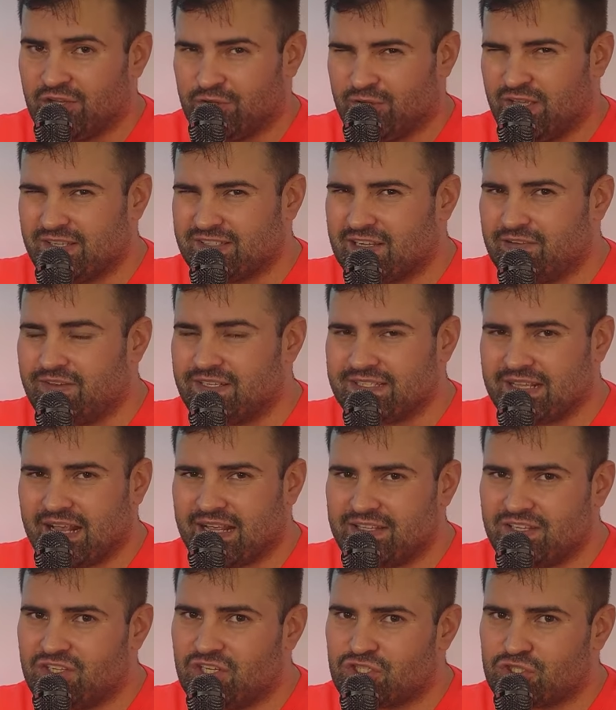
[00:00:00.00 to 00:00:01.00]
Но если вы
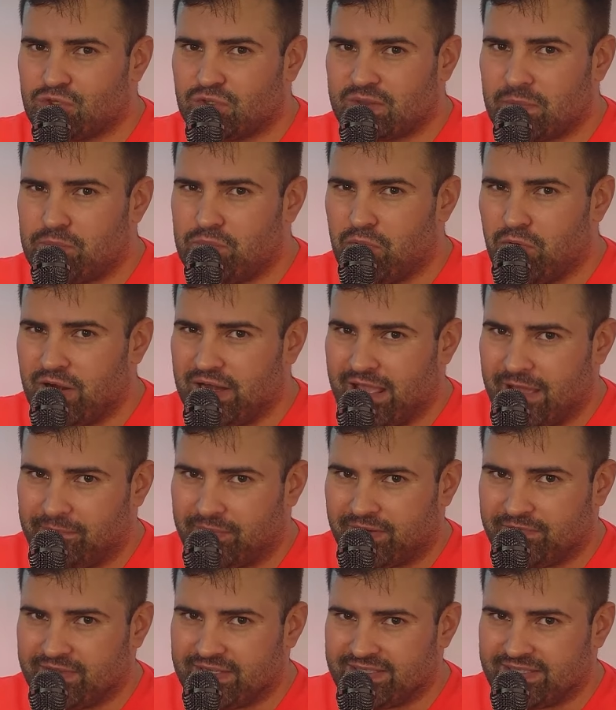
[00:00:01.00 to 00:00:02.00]
захотите что-то более
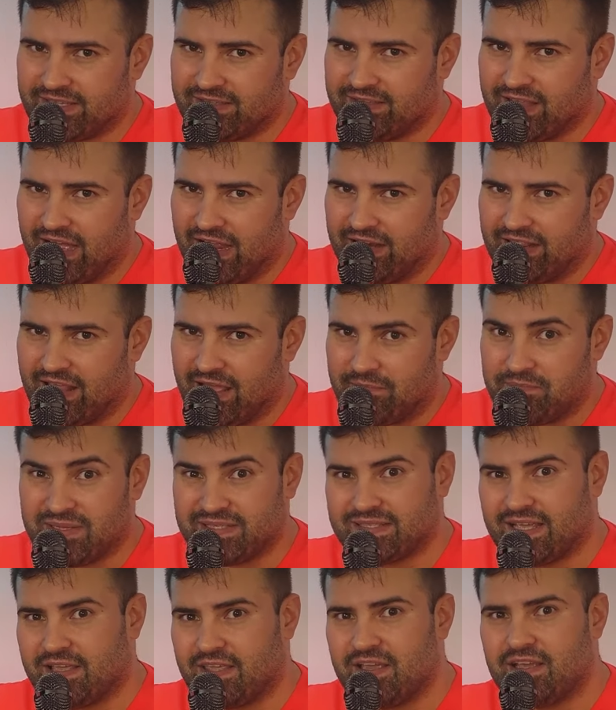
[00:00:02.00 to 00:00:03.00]
профессиональное,
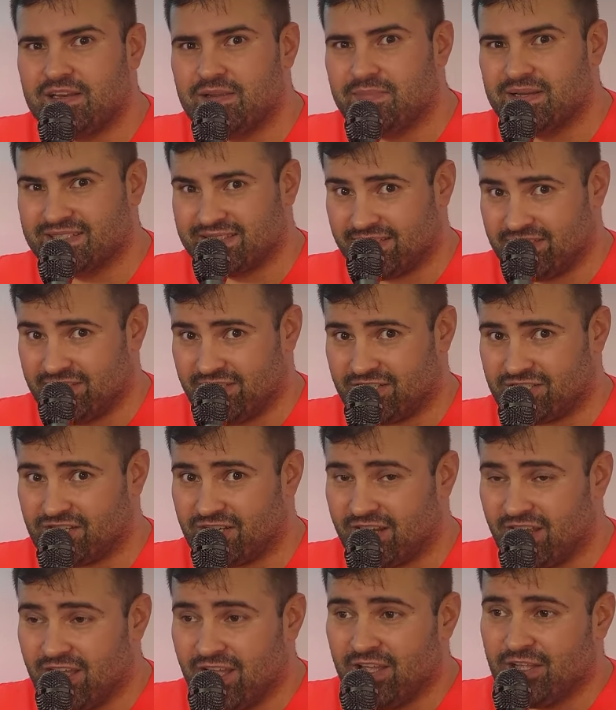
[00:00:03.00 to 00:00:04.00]
без каких-либо
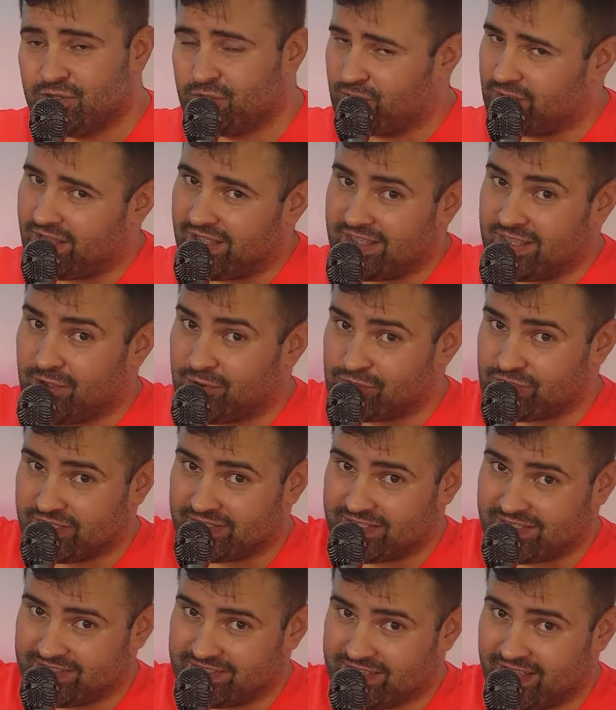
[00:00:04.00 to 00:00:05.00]
задержек, то, как я уже
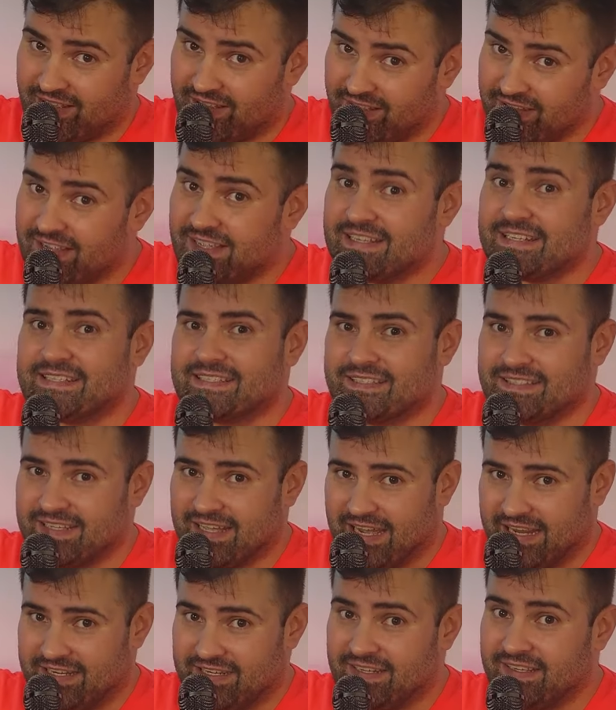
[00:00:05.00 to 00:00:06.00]
сказал,
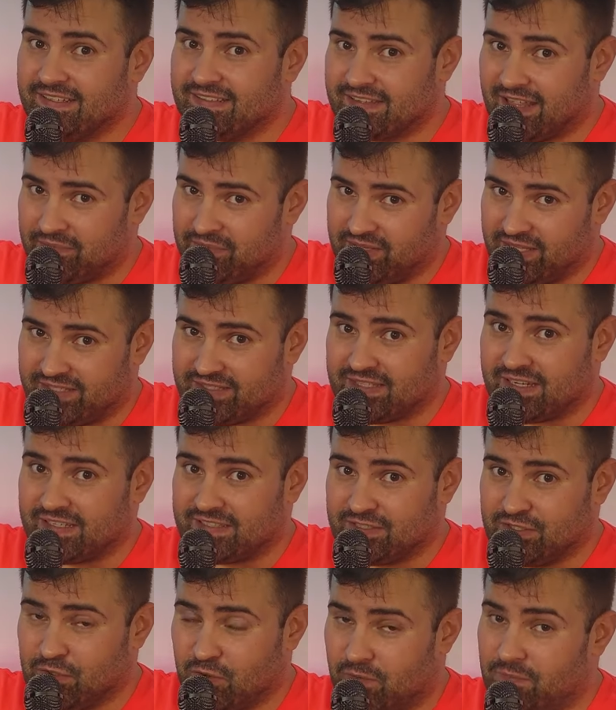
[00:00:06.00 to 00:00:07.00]
сзади там есть
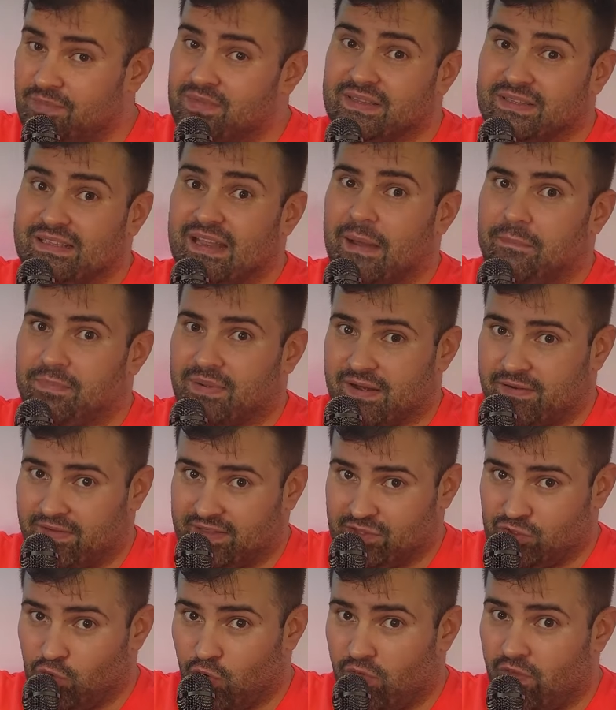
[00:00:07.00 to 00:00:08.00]
разъем для
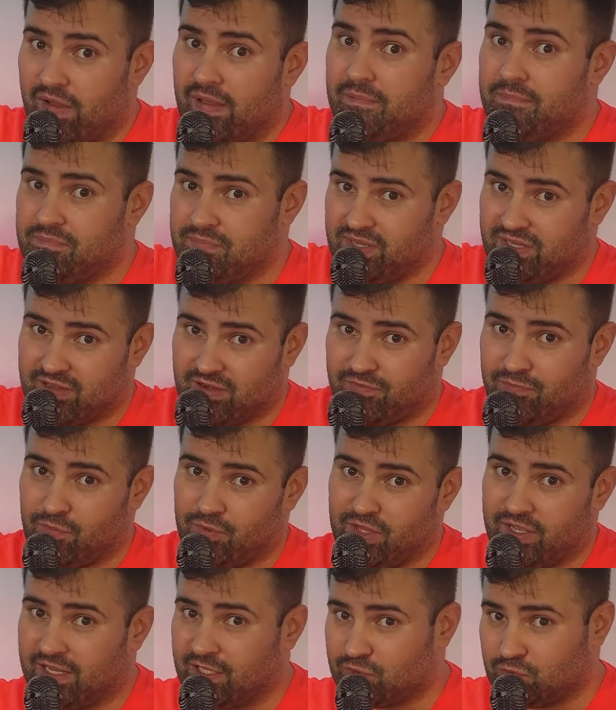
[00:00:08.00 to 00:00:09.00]
проводного
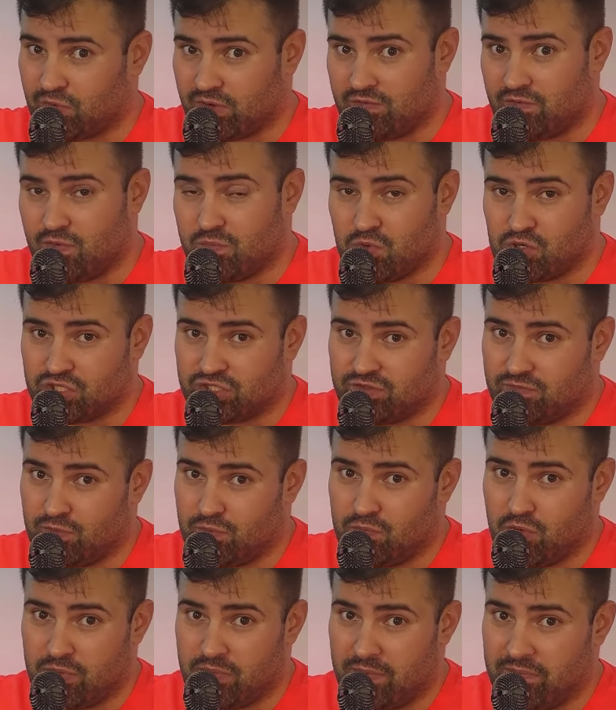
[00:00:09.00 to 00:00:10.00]
микрофона, который вы можете в
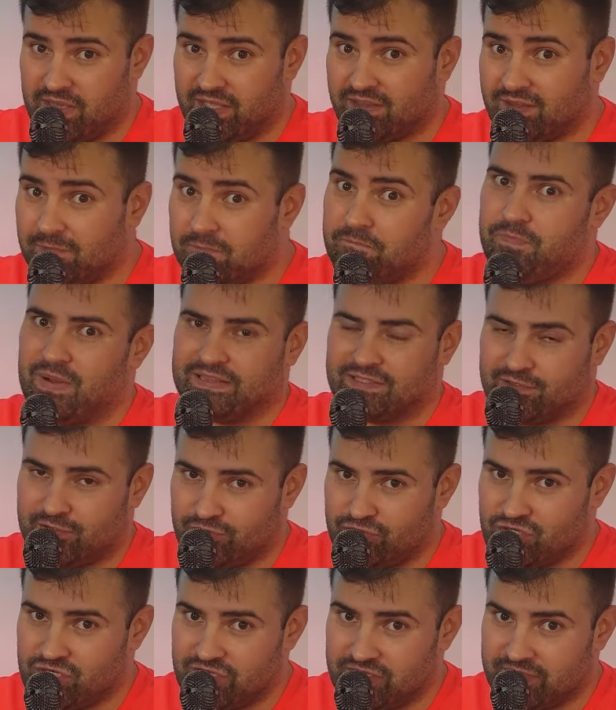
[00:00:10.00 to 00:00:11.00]
любой момент
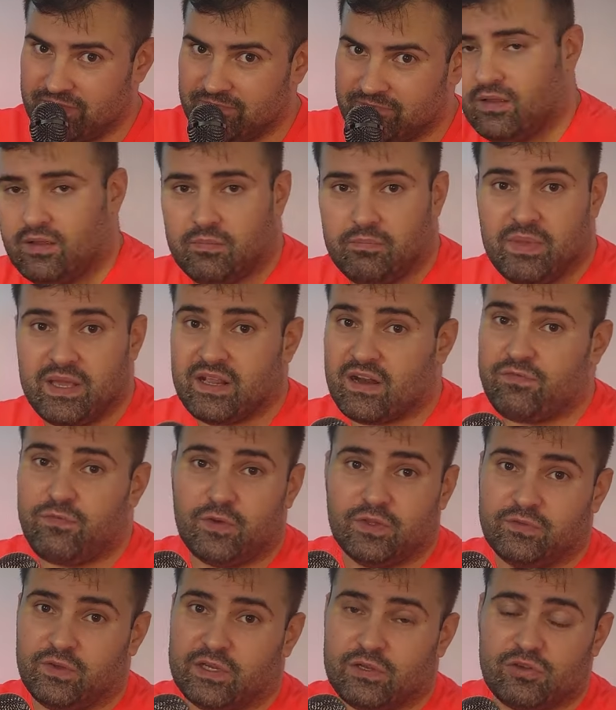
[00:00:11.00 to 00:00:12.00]
подключить.
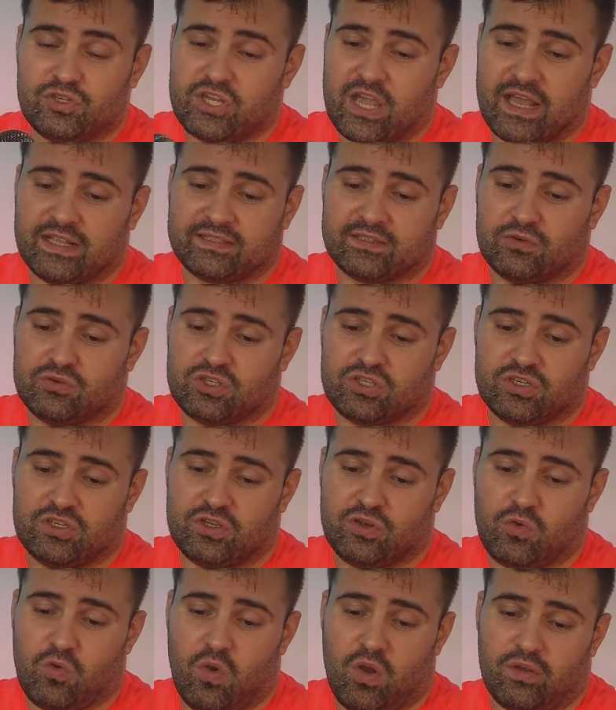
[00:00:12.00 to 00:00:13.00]
Микрофон выключается очень
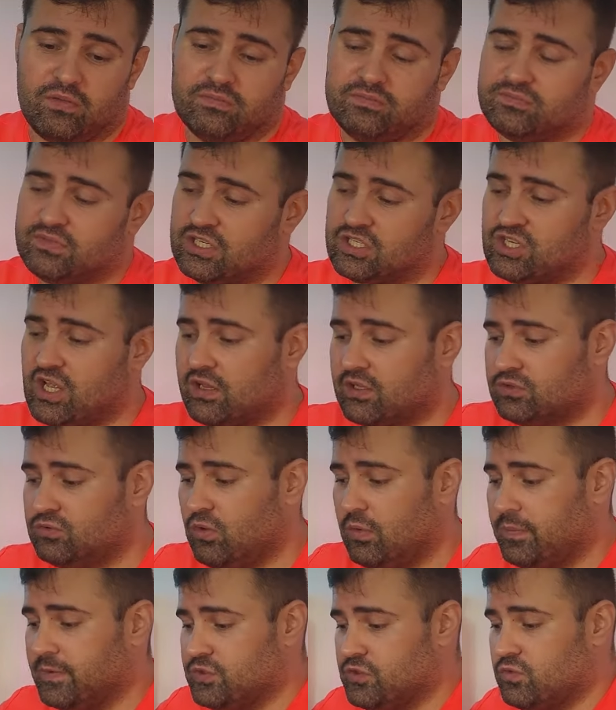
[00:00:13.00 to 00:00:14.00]
легко. Нажал
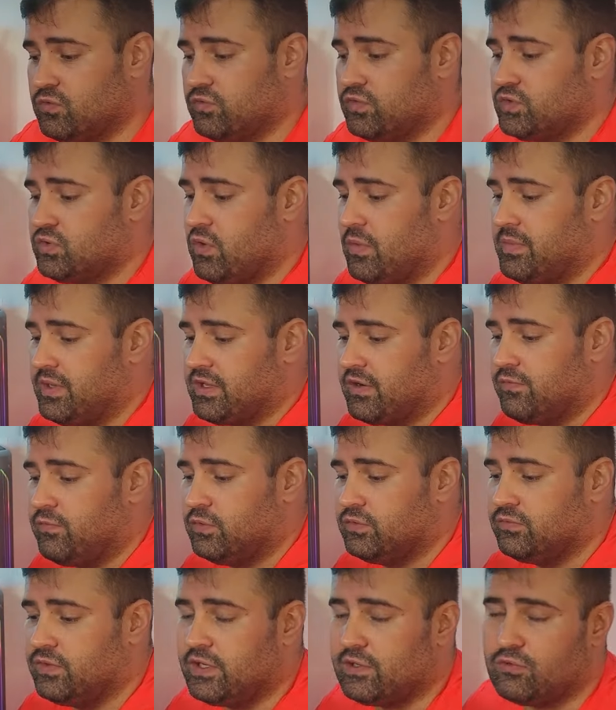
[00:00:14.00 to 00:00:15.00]
кнопочку, все,
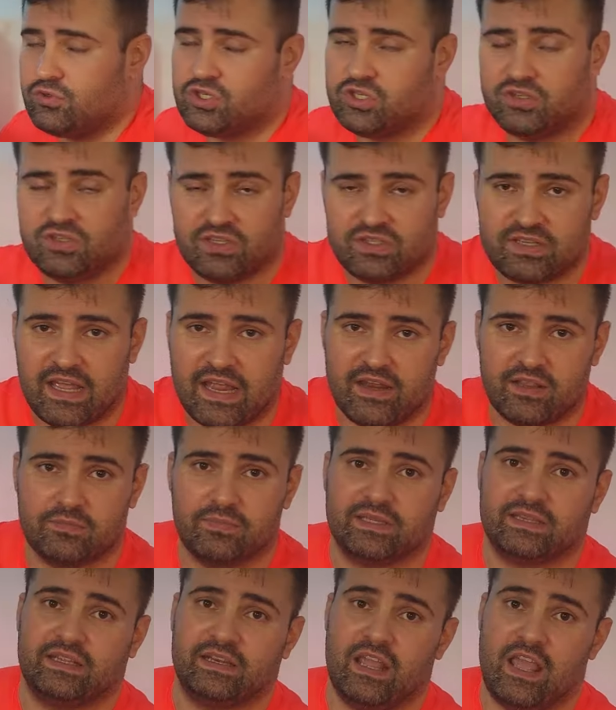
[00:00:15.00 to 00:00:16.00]
микрофон выключен, не тянет
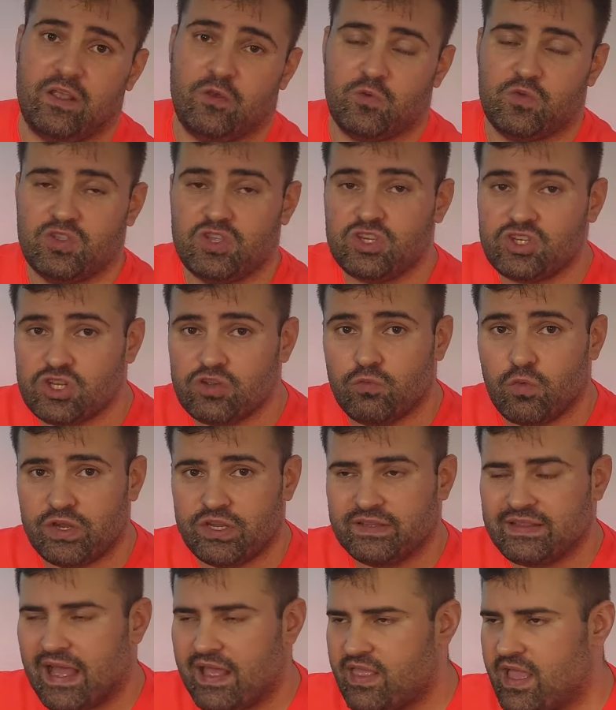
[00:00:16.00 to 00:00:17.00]
батарейку, ничего
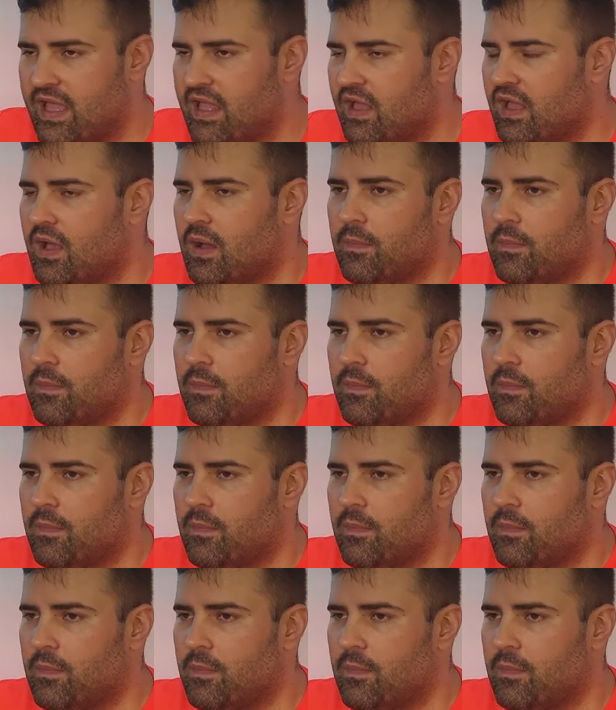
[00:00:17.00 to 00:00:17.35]
не надо.